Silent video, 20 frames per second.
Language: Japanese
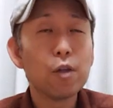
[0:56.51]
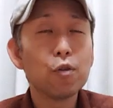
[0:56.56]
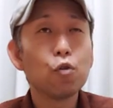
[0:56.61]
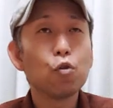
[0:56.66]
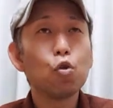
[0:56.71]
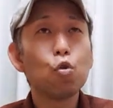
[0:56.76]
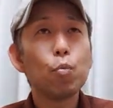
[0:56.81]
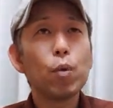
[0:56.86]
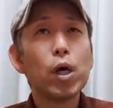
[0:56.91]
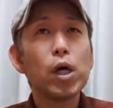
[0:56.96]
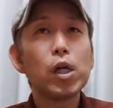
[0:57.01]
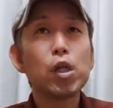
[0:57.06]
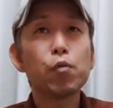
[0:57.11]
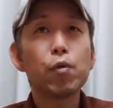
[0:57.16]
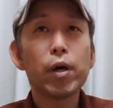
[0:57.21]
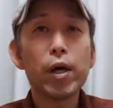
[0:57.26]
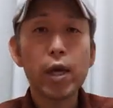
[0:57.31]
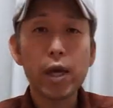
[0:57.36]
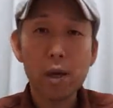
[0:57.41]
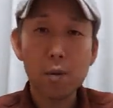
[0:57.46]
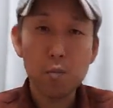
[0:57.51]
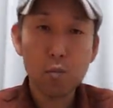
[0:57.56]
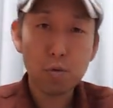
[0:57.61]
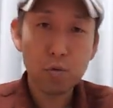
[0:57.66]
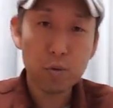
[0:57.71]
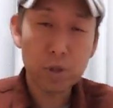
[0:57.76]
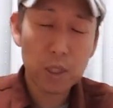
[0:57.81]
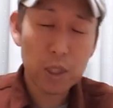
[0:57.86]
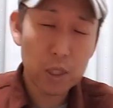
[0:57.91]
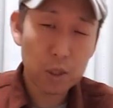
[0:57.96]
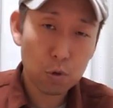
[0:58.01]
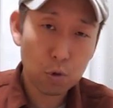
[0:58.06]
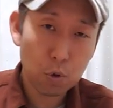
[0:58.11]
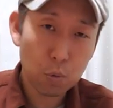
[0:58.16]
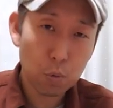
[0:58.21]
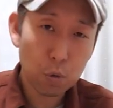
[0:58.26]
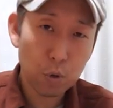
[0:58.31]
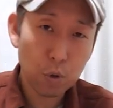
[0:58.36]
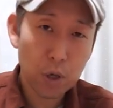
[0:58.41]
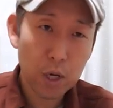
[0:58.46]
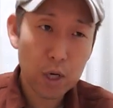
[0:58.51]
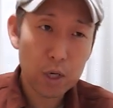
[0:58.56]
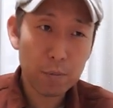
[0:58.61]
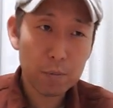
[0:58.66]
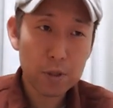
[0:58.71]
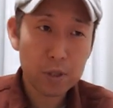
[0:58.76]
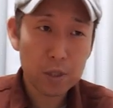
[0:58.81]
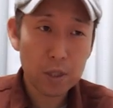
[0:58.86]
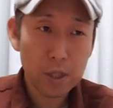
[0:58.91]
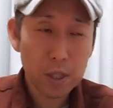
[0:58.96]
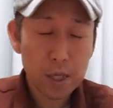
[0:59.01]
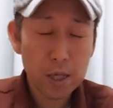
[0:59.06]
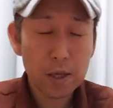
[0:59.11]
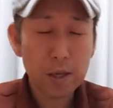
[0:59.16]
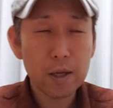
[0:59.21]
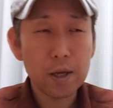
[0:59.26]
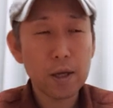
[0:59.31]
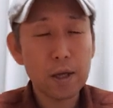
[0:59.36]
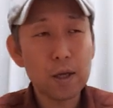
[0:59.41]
その前には MD というものがありましてね、